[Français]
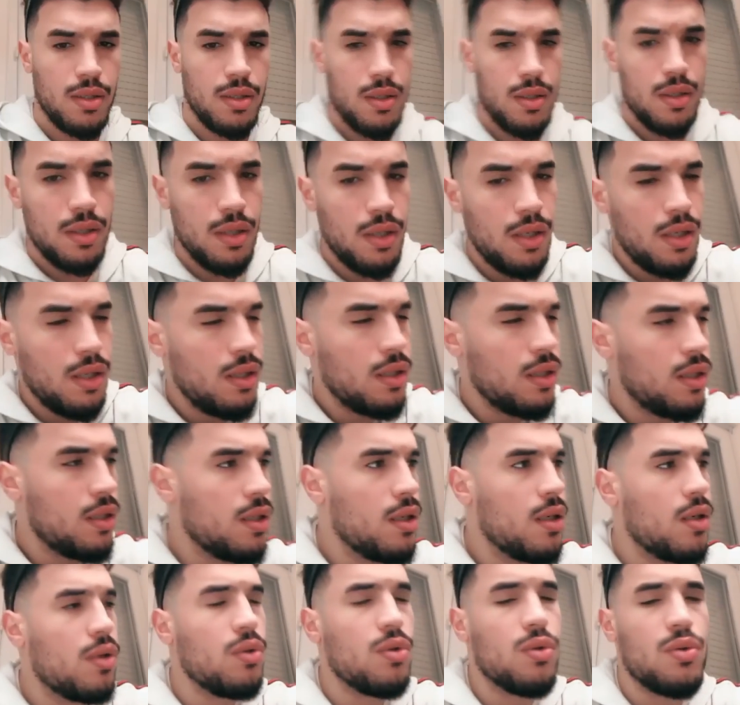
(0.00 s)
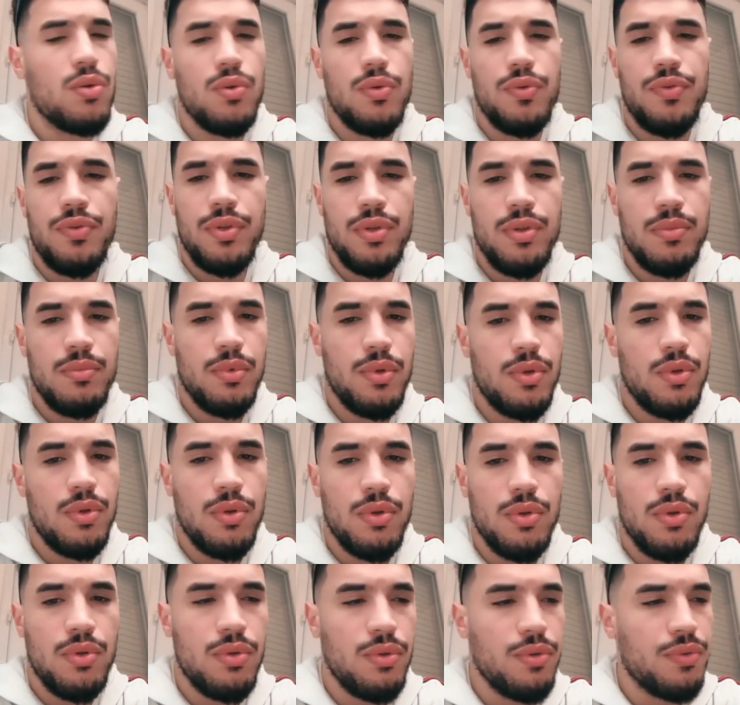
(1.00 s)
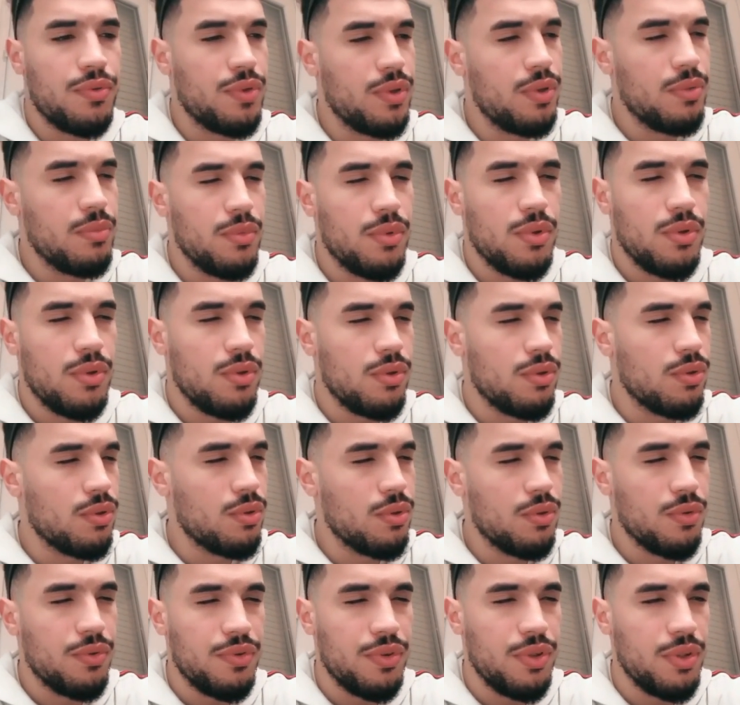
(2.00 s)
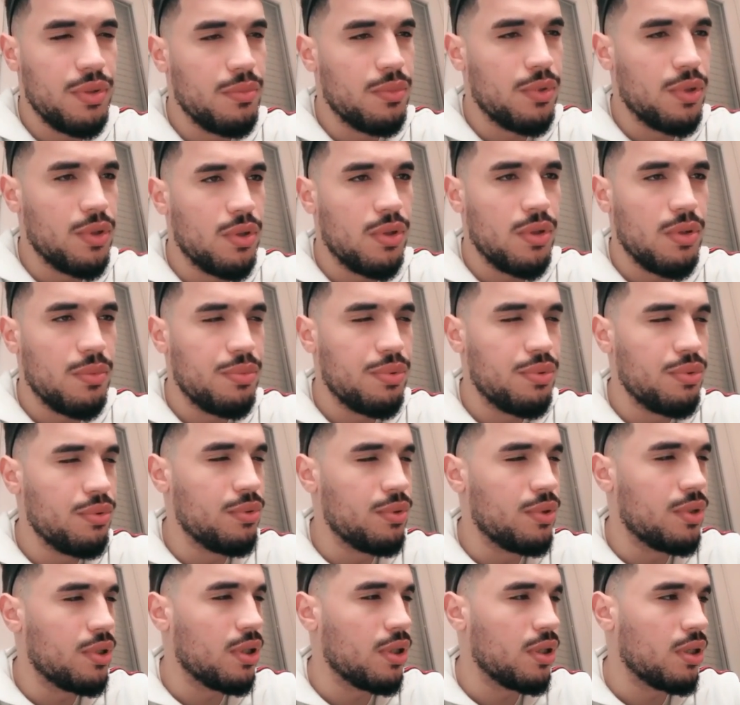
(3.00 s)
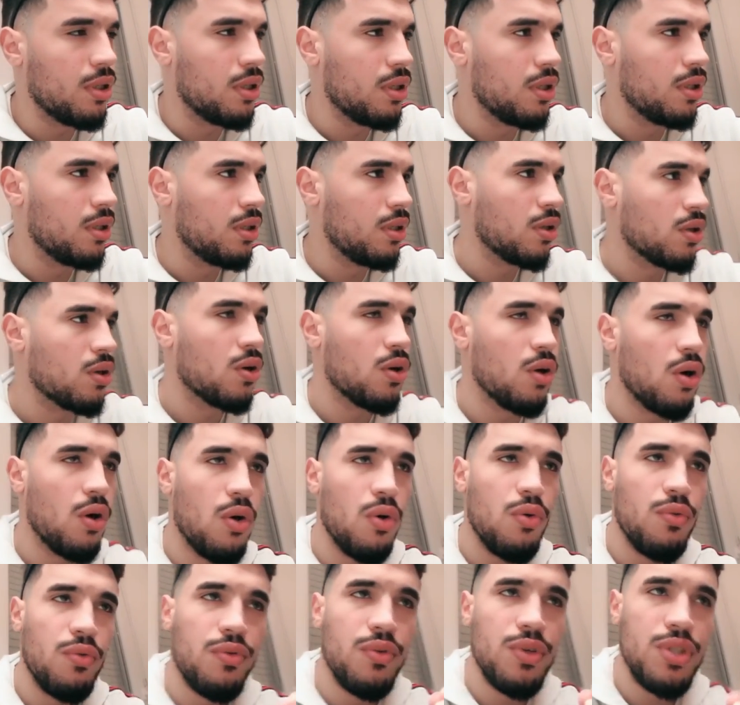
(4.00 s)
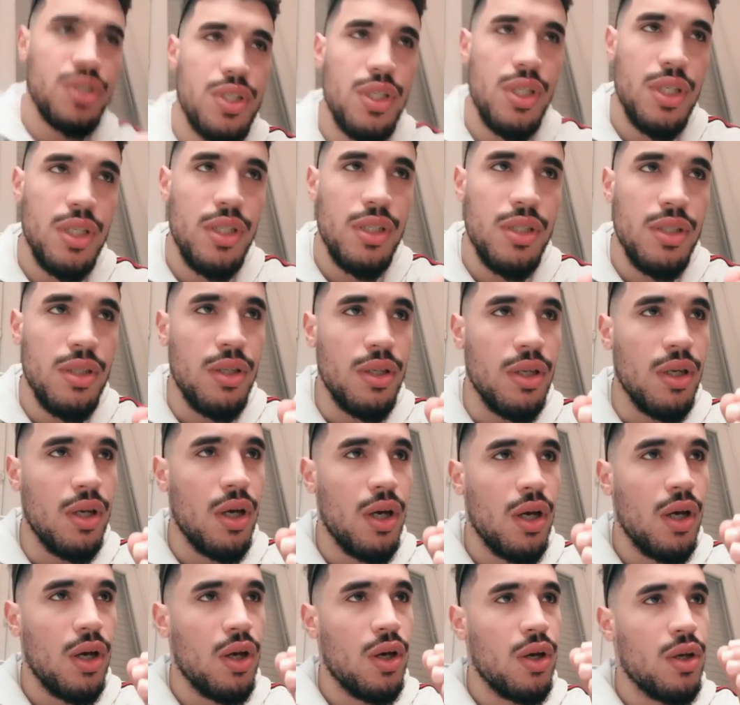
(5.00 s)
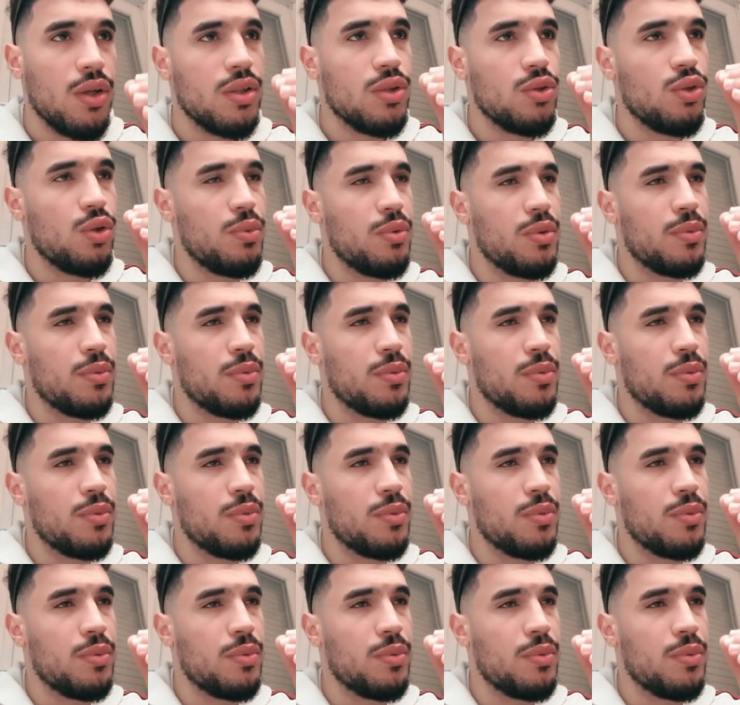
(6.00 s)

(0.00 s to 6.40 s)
Oh là là, reconfinement, reconfinement, reconfinement, putain. Quand on vous dit de